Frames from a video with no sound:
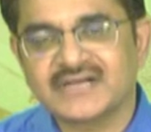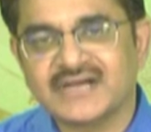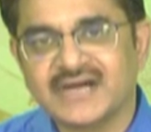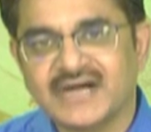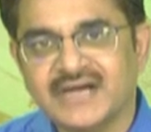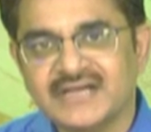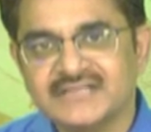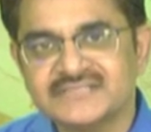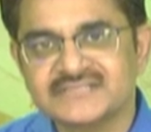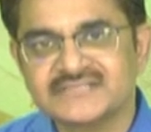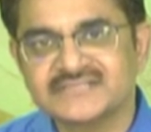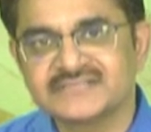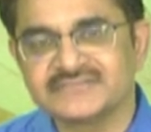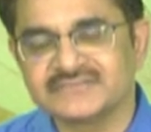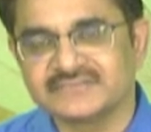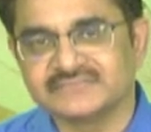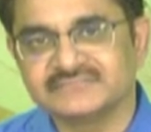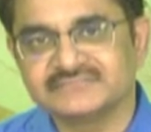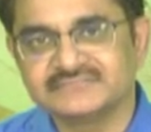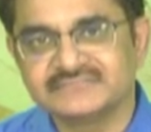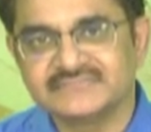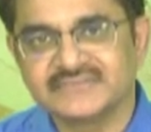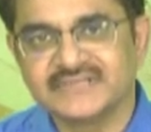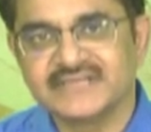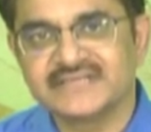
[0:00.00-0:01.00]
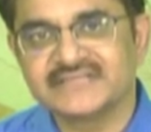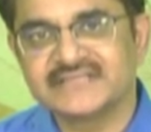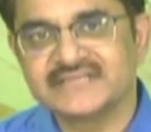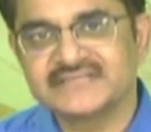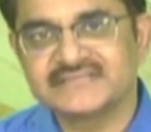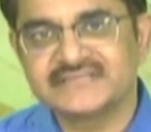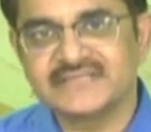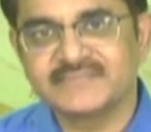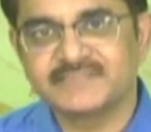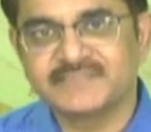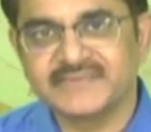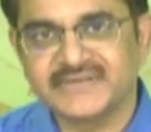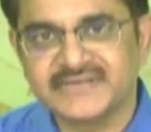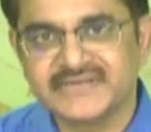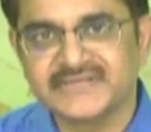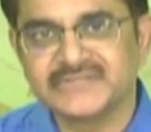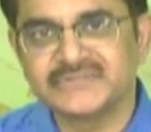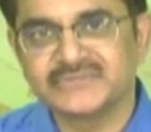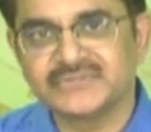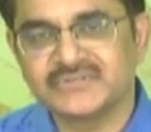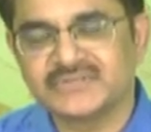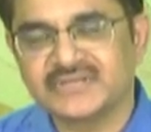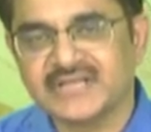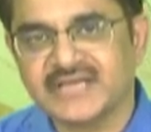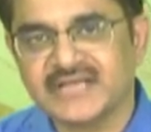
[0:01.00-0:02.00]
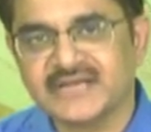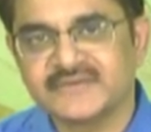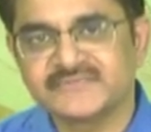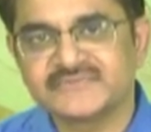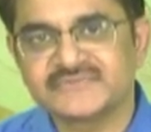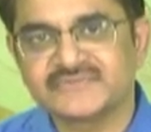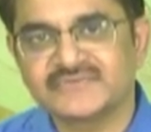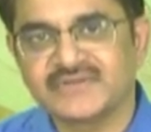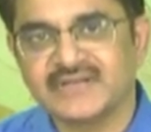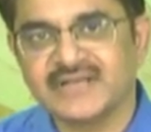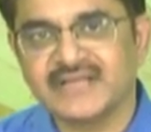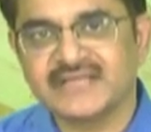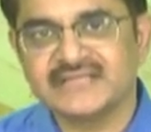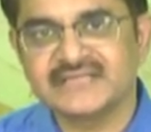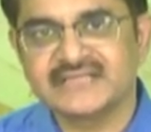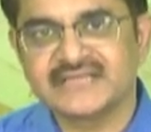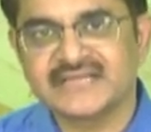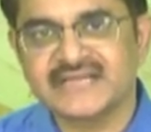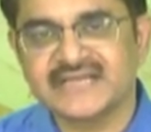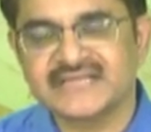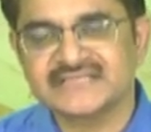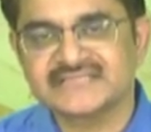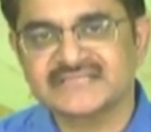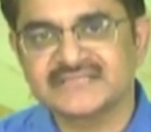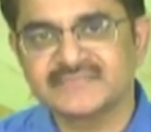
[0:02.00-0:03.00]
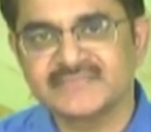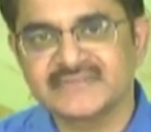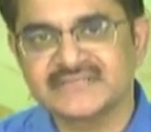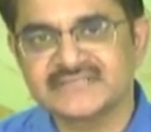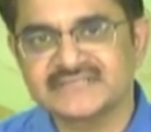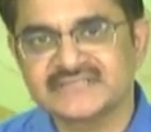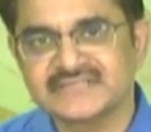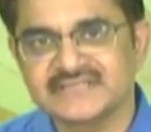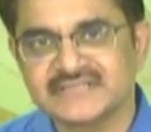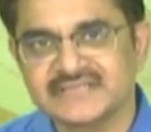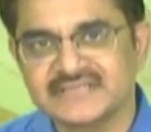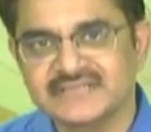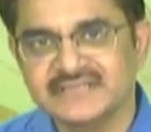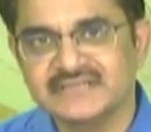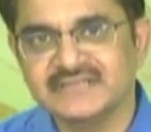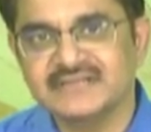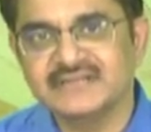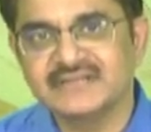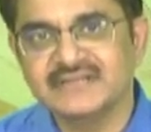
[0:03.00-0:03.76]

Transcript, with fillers: కాస్ట్ ఏదైతే పెరిగిందో టారిఫ్స్ వల్ల అది కస్టమర్స్కి